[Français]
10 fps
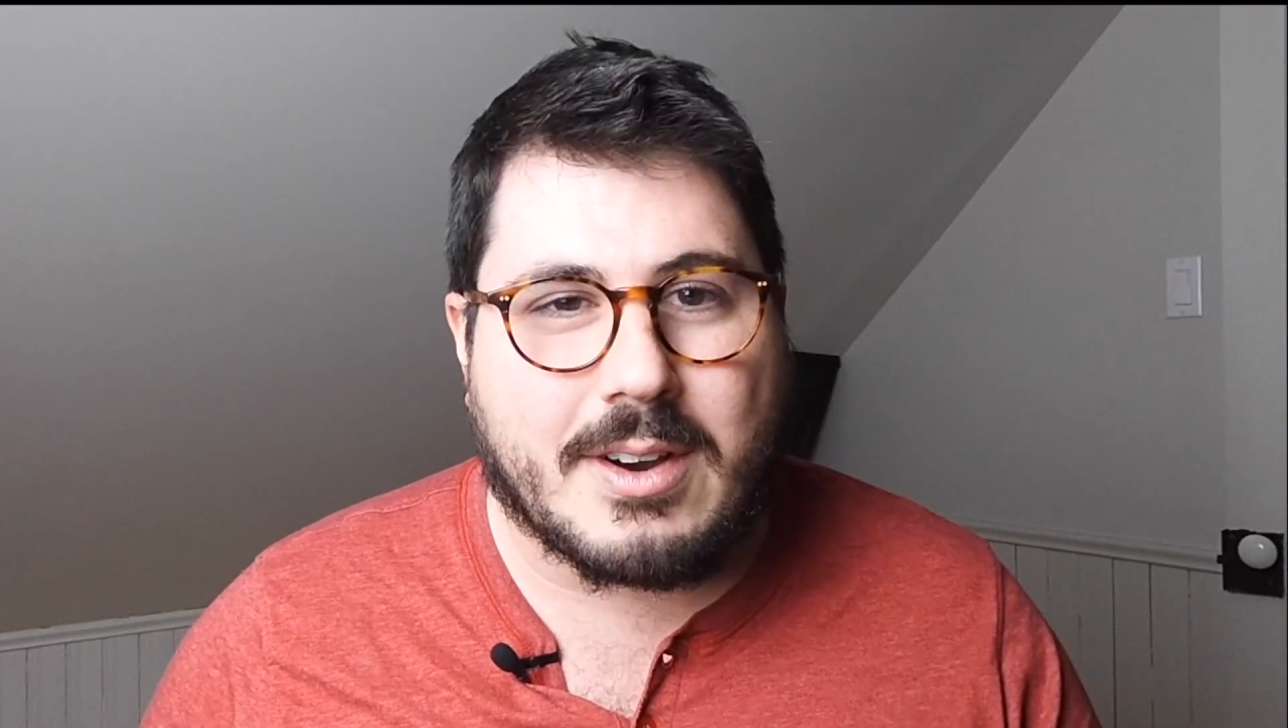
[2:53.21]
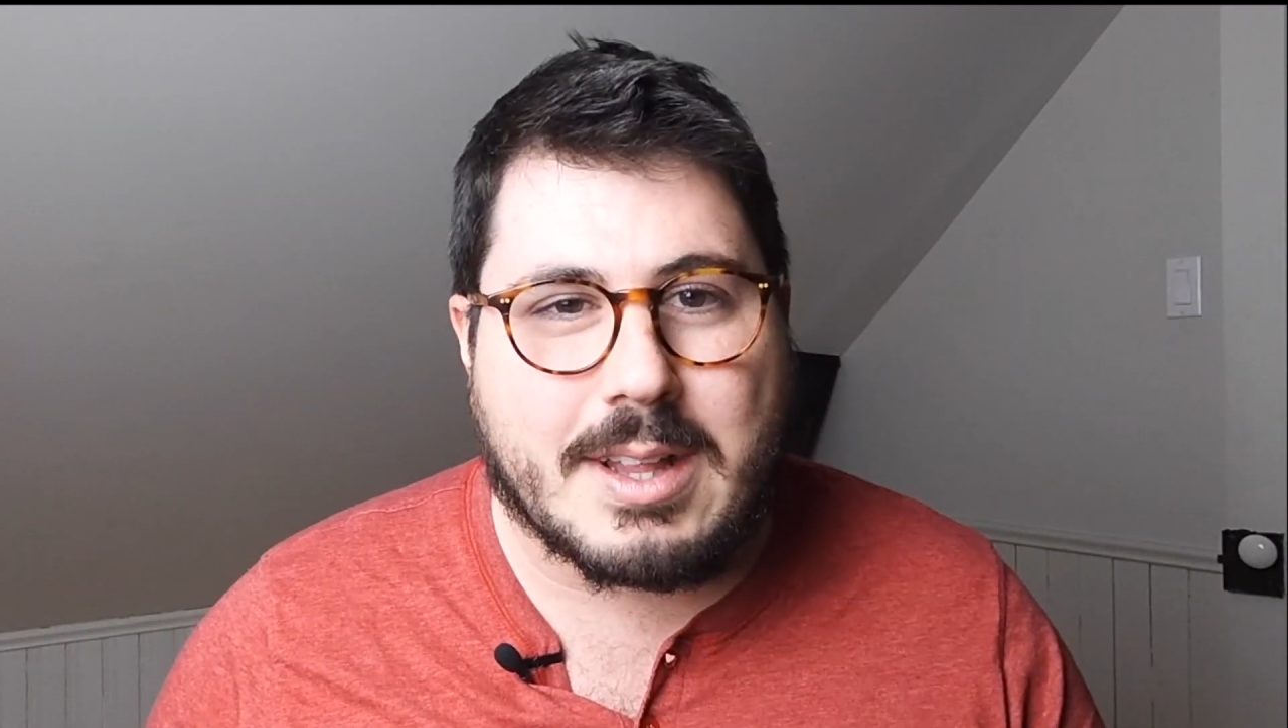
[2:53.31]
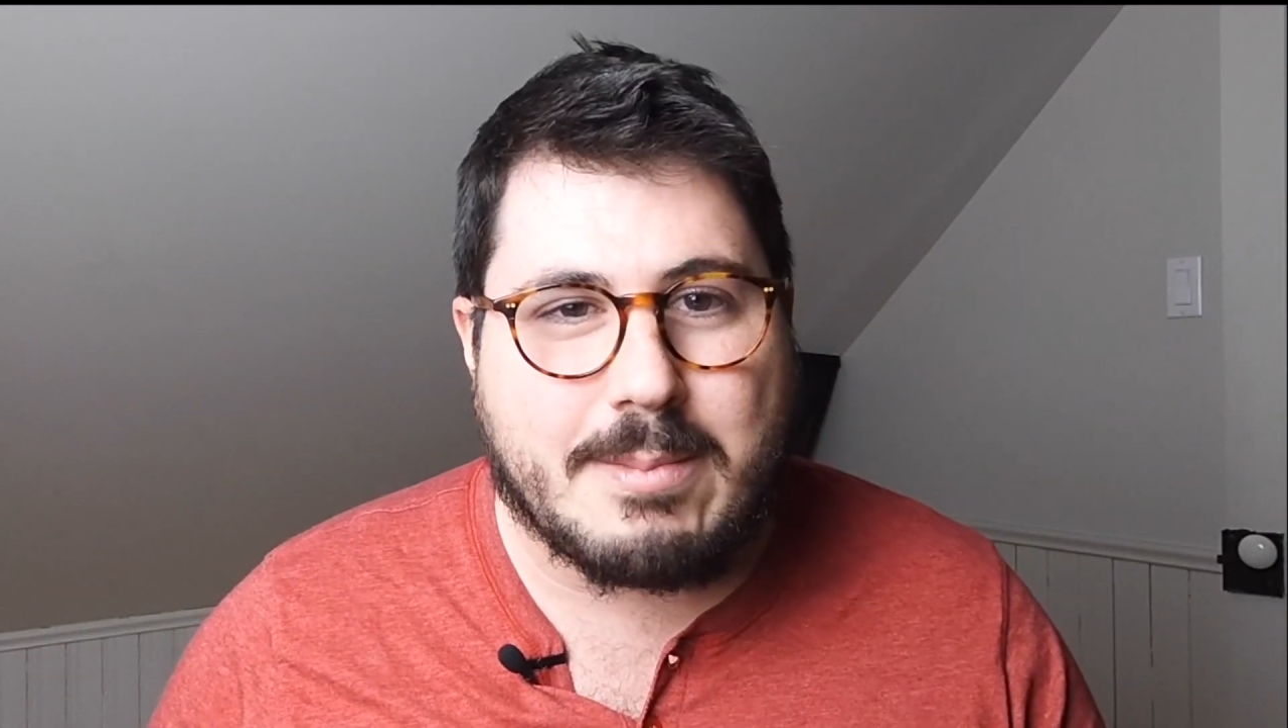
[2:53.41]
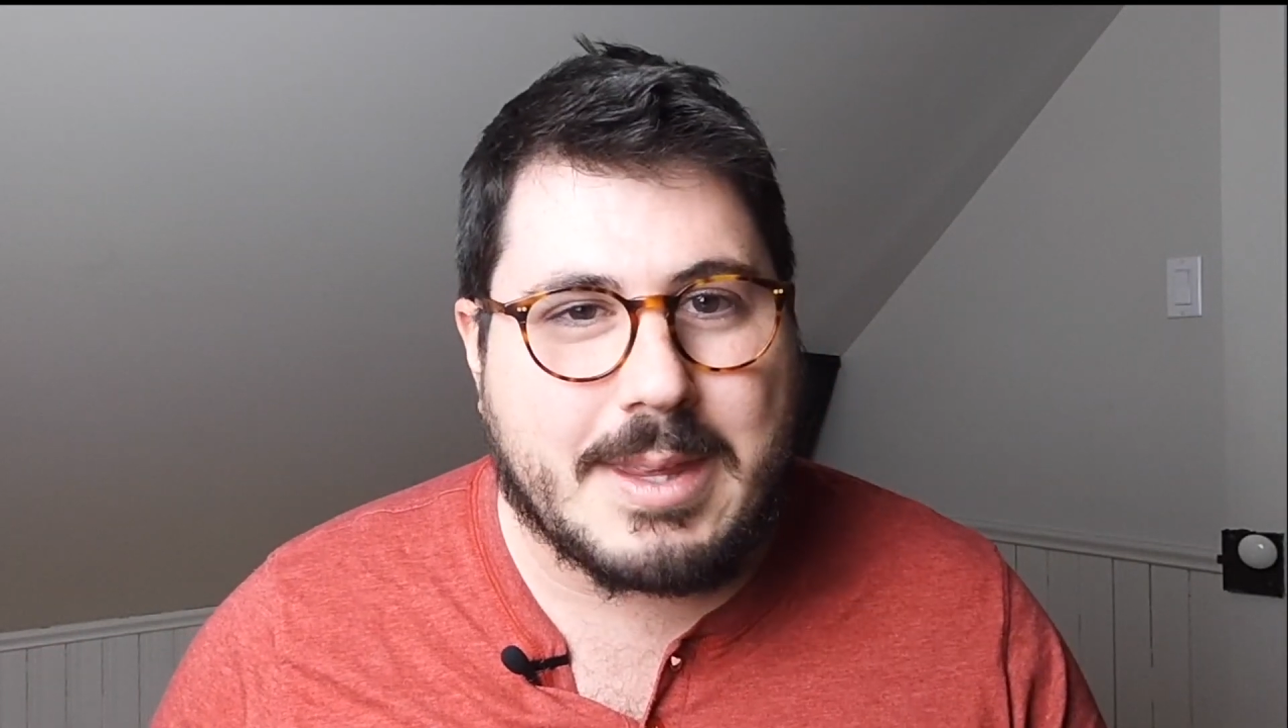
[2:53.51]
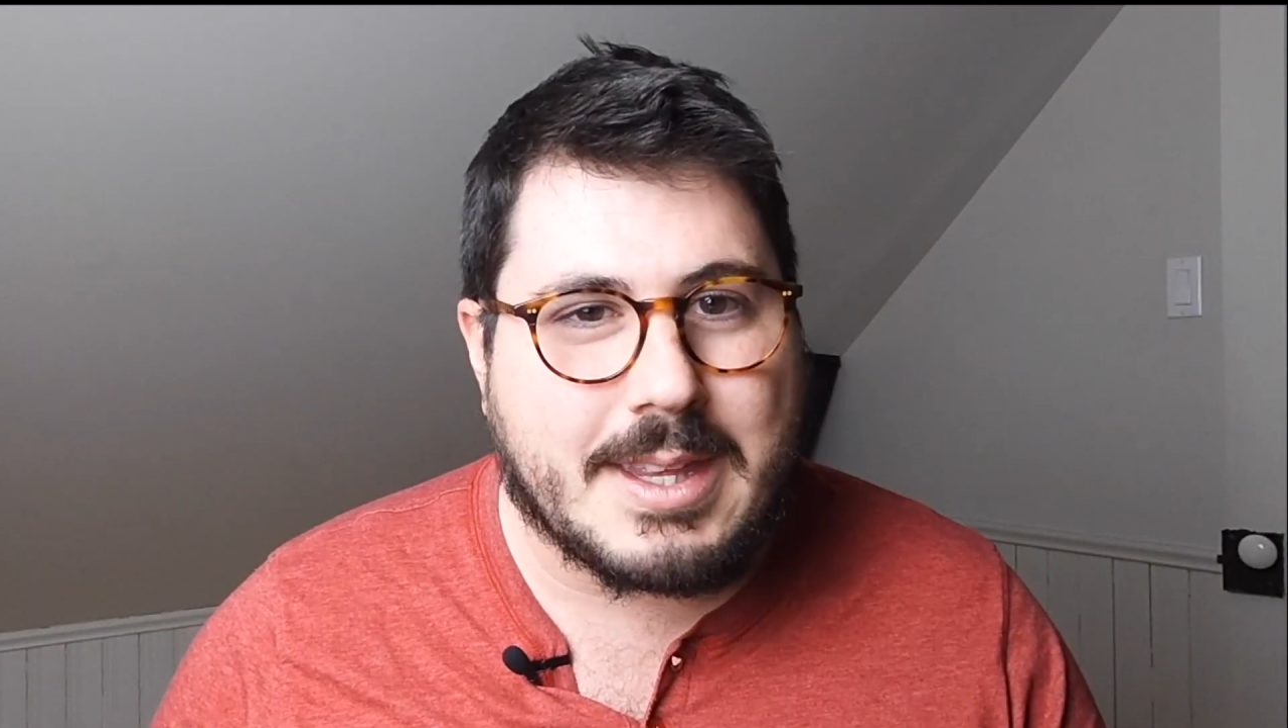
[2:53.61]
an
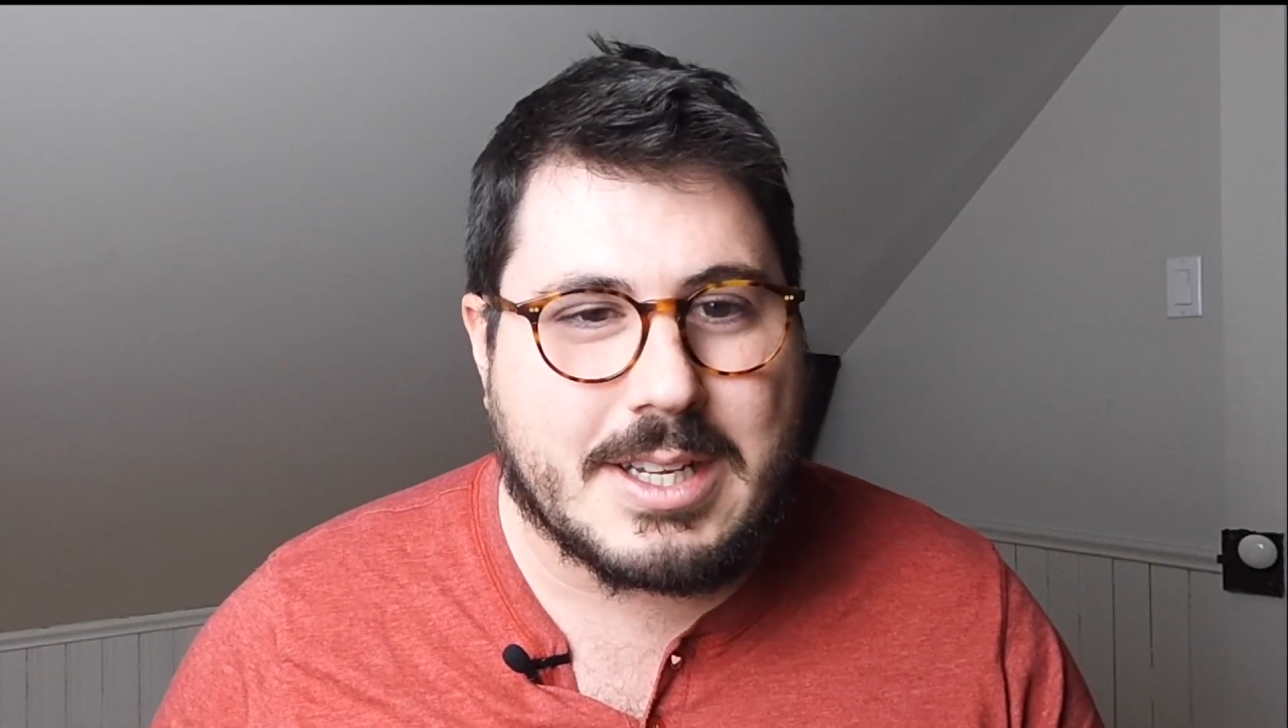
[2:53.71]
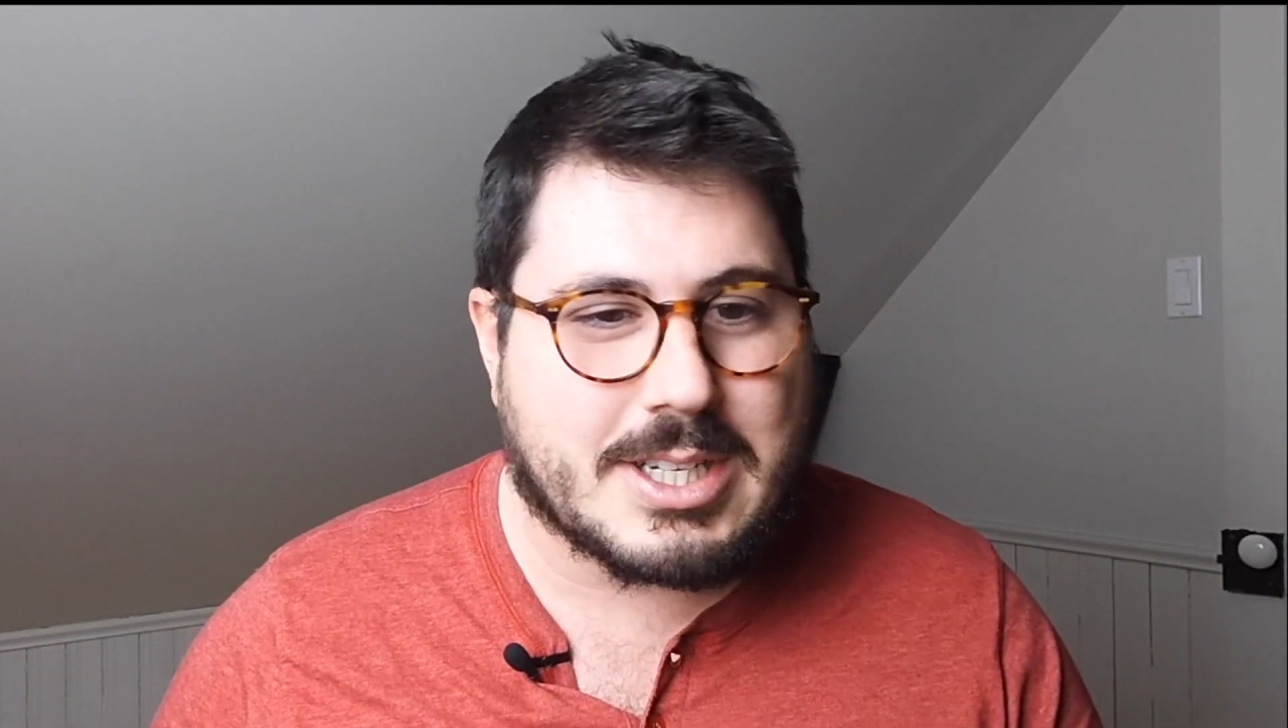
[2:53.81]
et demi,